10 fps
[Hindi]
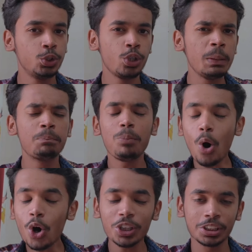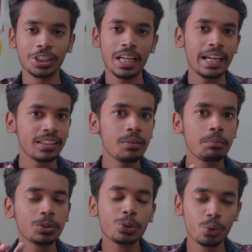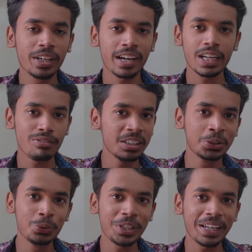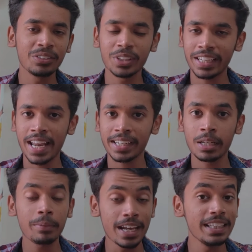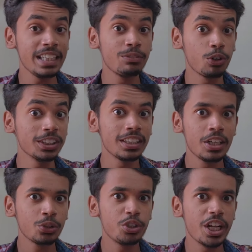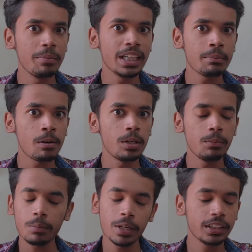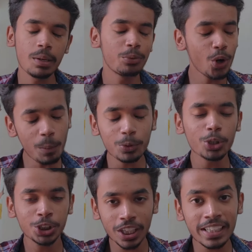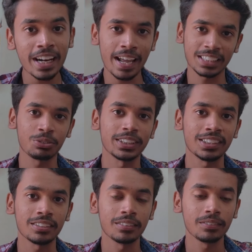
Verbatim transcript: जो कि बहुत अच्छी है एकदम सूट कर रही है वेल सूटेड है उनके कैरेक्टर पर हिंदी वॉइस तो डबिंग के मामले में एकदम टॉप नॉट चल ही रहा है एक्सवाई जी